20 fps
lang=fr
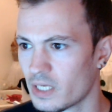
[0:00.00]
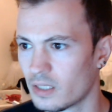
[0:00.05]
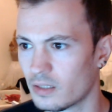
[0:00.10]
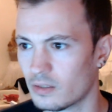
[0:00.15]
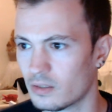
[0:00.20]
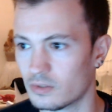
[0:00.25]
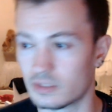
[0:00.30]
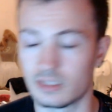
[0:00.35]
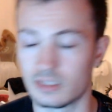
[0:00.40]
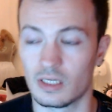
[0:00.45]
Euh,
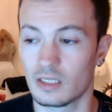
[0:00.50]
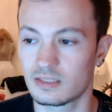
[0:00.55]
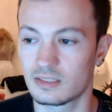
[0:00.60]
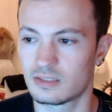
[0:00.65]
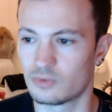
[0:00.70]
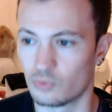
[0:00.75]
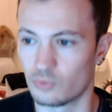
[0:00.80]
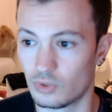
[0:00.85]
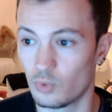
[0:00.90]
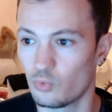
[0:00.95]
c'est là que se
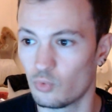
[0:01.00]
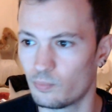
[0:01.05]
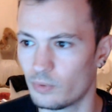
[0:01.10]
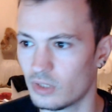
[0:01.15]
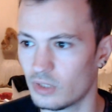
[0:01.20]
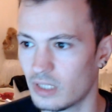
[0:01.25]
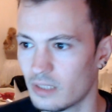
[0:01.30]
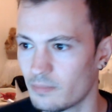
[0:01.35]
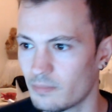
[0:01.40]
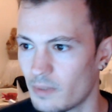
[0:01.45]
déroule
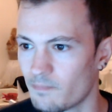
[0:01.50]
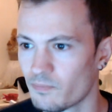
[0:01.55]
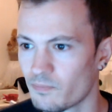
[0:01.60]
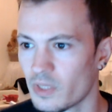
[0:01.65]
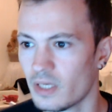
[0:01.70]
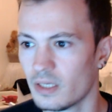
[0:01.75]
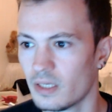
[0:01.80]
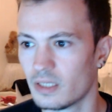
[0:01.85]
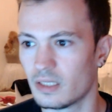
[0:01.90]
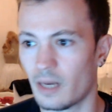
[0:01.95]
Polylane même.
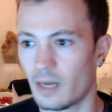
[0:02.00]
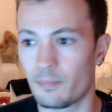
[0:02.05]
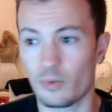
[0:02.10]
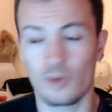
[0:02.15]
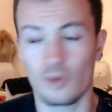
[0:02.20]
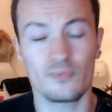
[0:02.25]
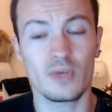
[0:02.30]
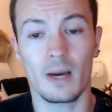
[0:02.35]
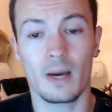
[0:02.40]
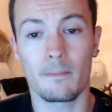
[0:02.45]
Et après,
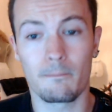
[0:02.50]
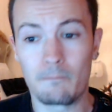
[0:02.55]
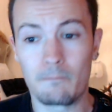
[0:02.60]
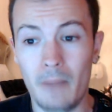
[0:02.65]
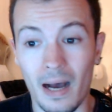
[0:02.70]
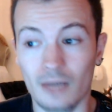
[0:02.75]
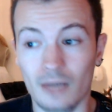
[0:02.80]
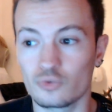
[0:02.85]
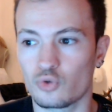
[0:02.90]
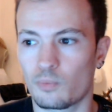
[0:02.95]
il y a un
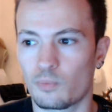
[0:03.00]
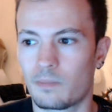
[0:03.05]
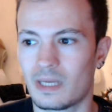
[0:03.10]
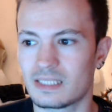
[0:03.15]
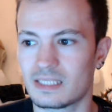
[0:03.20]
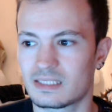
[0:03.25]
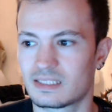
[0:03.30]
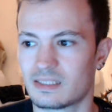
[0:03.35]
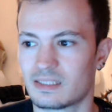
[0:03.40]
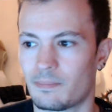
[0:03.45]
bar sur place
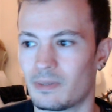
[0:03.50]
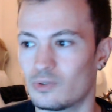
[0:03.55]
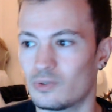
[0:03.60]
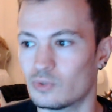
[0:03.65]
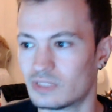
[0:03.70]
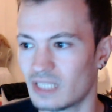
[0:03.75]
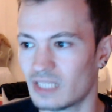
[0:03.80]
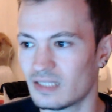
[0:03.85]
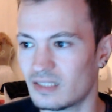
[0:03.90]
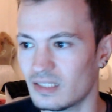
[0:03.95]
qui s'appelle le
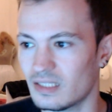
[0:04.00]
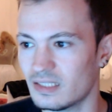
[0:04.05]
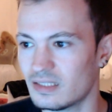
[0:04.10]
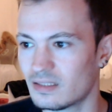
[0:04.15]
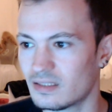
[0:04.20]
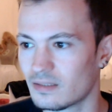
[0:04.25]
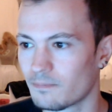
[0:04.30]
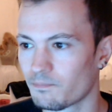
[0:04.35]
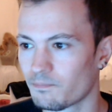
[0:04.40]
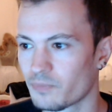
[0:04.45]
Satellite
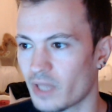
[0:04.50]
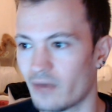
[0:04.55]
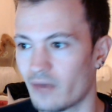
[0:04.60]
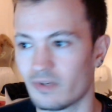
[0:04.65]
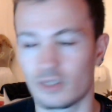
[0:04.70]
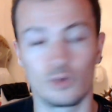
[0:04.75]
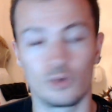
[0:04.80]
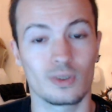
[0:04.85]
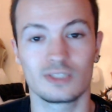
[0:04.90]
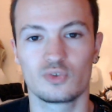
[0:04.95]
avec
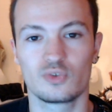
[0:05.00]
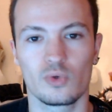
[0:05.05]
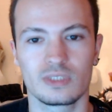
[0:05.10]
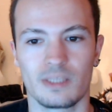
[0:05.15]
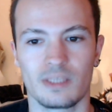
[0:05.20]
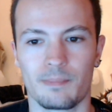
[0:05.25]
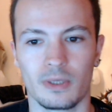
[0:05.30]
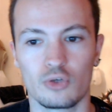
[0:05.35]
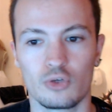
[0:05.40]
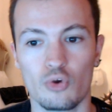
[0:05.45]
le resto qui
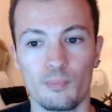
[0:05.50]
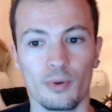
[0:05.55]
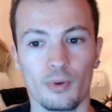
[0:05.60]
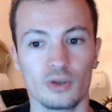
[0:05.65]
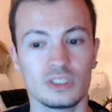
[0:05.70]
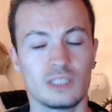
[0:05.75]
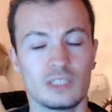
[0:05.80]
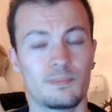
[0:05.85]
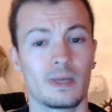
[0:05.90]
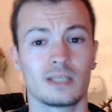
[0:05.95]
s'appelle
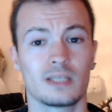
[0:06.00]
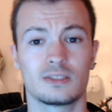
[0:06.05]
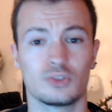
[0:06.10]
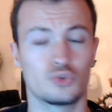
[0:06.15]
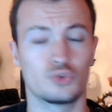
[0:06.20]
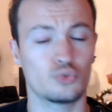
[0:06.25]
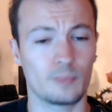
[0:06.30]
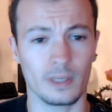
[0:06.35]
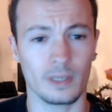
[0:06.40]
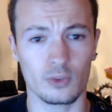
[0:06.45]
Copernic, il paraît que c'est
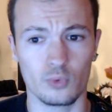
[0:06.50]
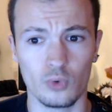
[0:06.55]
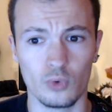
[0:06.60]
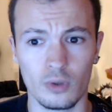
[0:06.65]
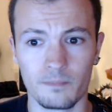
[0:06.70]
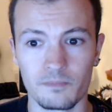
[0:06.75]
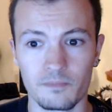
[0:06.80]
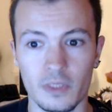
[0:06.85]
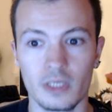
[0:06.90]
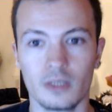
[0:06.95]
super cool.
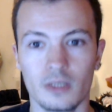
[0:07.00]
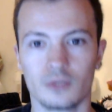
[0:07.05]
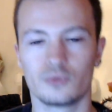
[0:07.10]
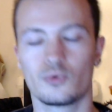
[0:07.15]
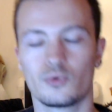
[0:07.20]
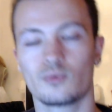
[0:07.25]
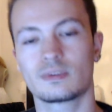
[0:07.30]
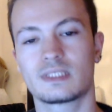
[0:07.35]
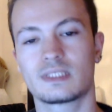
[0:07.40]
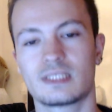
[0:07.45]

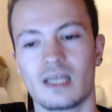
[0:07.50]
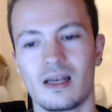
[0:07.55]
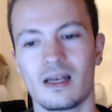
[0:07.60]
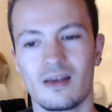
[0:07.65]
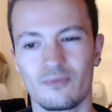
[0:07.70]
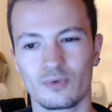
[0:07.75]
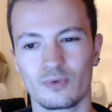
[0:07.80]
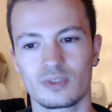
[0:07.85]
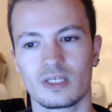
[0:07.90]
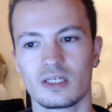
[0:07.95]
Donc ça,
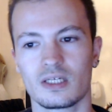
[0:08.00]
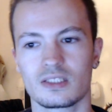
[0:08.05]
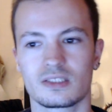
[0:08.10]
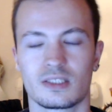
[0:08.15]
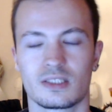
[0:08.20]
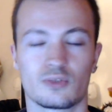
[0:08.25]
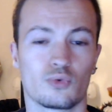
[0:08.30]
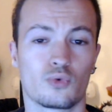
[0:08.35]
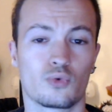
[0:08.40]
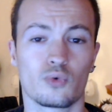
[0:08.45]
l'avantage, c'est
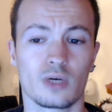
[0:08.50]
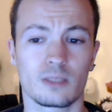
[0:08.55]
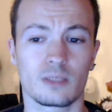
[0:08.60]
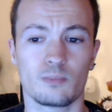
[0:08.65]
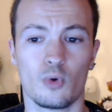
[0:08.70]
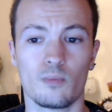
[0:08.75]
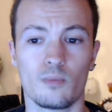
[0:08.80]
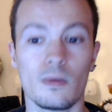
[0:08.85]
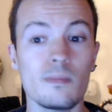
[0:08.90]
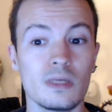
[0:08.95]
que concrètement,
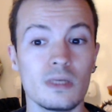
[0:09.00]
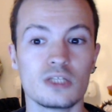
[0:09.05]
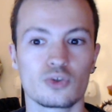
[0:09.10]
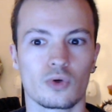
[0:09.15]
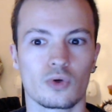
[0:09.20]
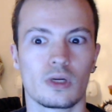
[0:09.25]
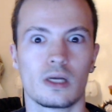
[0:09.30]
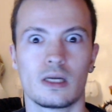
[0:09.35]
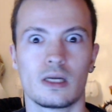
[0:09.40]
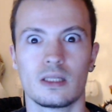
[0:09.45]
même les gens de
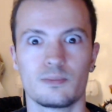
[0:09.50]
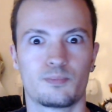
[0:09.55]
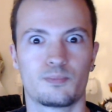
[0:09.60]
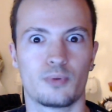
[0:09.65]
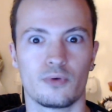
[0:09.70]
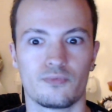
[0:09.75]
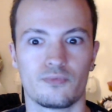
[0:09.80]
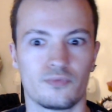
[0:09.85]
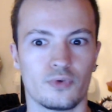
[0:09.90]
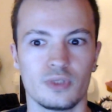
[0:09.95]
la LAN
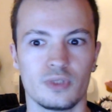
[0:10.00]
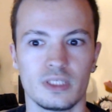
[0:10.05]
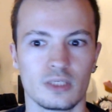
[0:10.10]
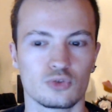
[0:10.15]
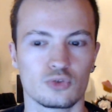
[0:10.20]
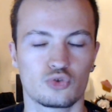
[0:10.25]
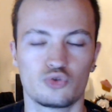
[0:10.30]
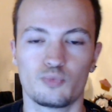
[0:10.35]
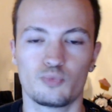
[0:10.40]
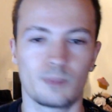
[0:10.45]
peuvent venir
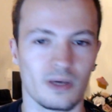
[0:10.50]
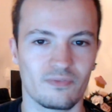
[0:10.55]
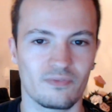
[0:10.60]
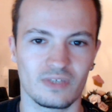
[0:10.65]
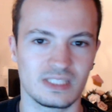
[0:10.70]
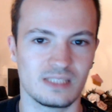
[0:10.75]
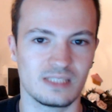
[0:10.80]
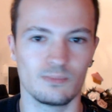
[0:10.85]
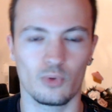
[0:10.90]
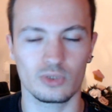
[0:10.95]
super
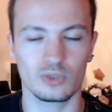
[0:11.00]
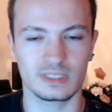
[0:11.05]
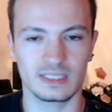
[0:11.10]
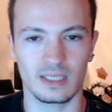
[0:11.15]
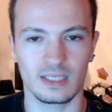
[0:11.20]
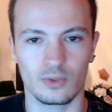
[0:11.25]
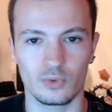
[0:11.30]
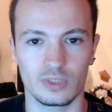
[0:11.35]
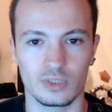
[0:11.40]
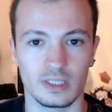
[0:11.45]
facilement, c'est à
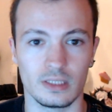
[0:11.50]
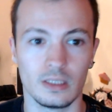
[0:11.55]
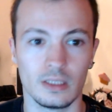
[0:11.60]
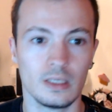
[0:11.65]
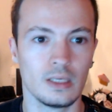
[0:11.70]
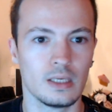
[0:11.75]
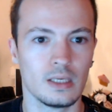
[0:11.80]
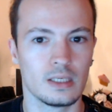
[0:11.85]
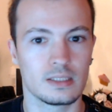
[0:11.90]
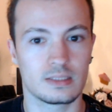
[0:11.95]
côté.
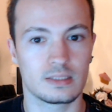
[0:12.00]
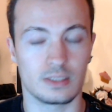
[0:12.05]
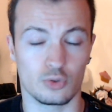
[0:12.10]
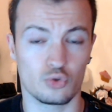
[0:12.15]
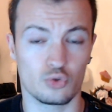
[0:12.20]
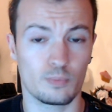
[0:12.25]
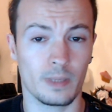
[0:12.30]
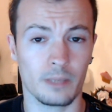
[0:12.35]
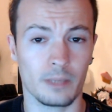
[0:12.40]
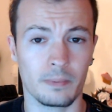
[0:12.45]
C'est
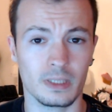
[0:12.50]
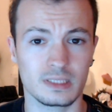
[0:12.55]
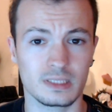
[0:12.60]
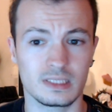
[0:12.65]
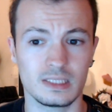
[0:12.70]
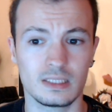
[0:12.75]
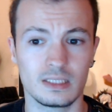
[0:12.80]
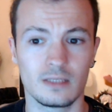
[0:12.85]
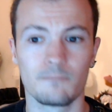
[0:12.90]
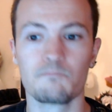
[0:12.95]
super
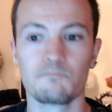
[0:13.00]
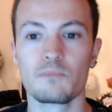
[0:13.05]
pratique.